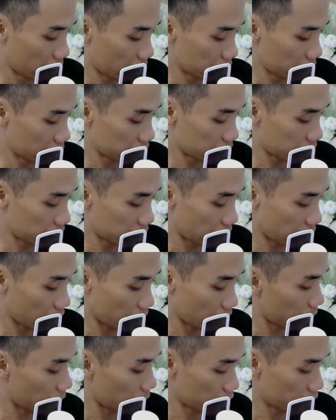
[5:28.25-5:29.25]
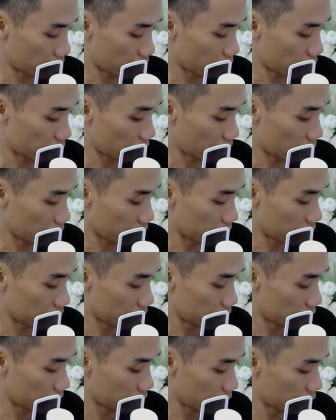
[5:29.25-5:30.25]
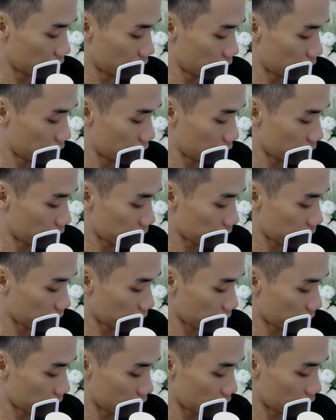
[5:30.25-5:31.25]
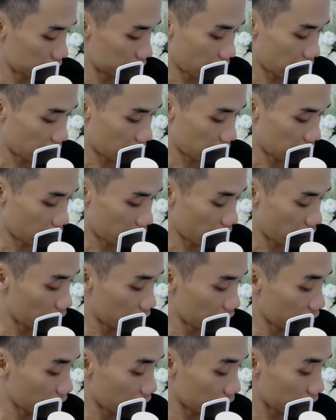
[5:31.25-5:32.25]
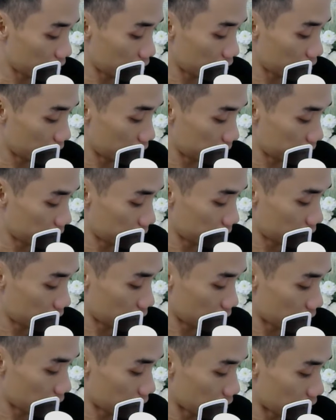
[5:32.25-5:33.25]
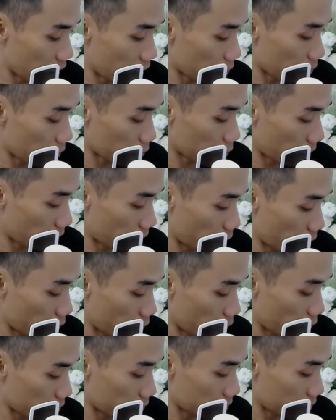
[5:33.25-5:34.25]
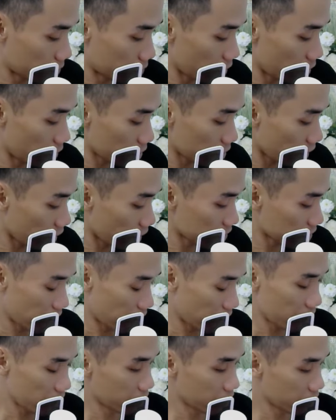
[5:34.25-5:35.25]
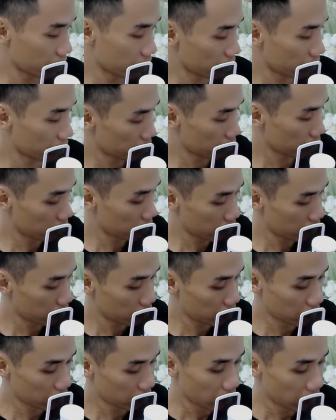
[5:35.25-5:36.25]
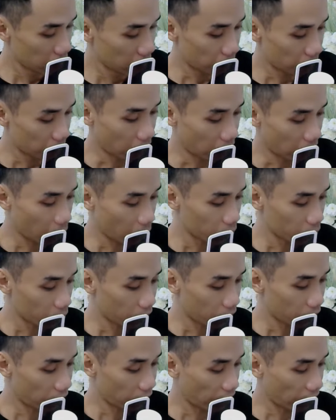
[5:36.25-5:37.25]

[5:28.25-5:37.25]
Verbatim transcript: sẽ không bao giờ quên bây giờ cậu nhớ đến thanh gươm đấy là một điều rất đắt giá mà cậu đã phải